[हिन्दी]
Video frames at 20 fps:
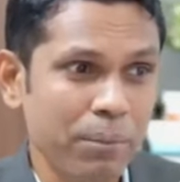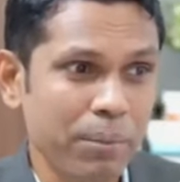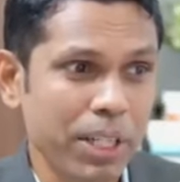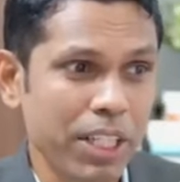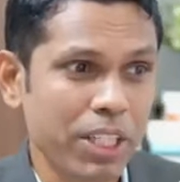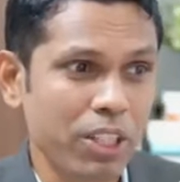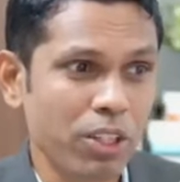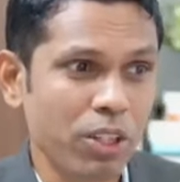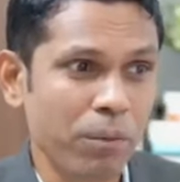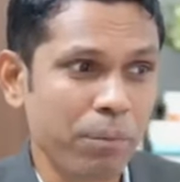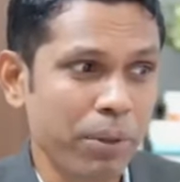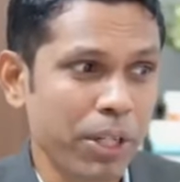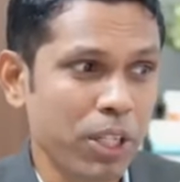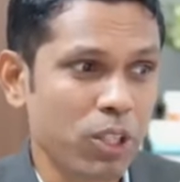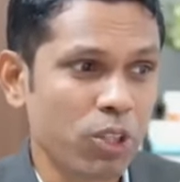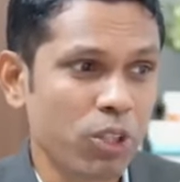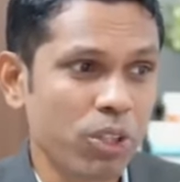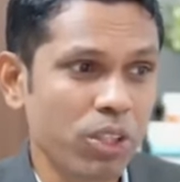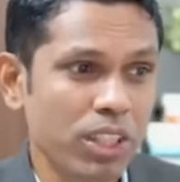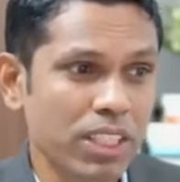का पेन ड्राइव पेन
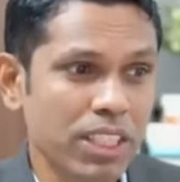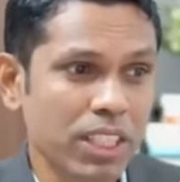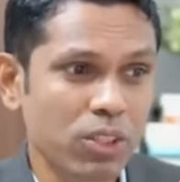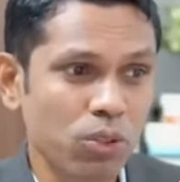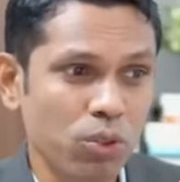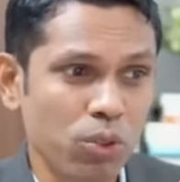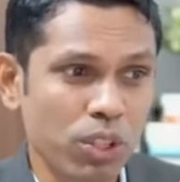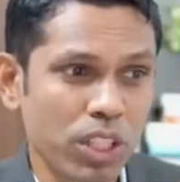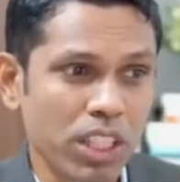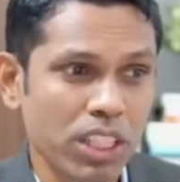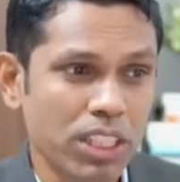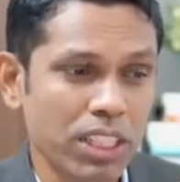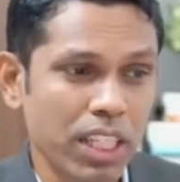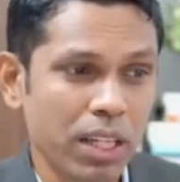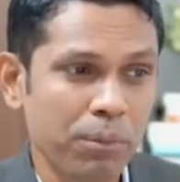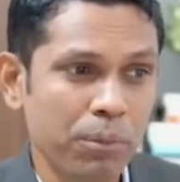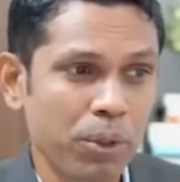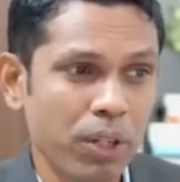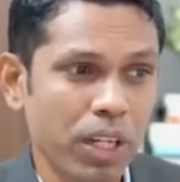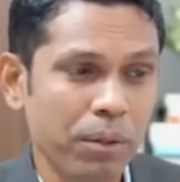ड्राइव के साथ ओ
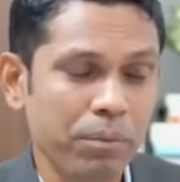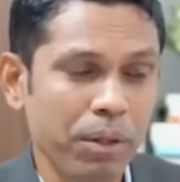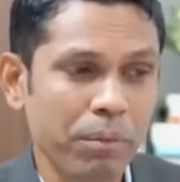आपको यहाँ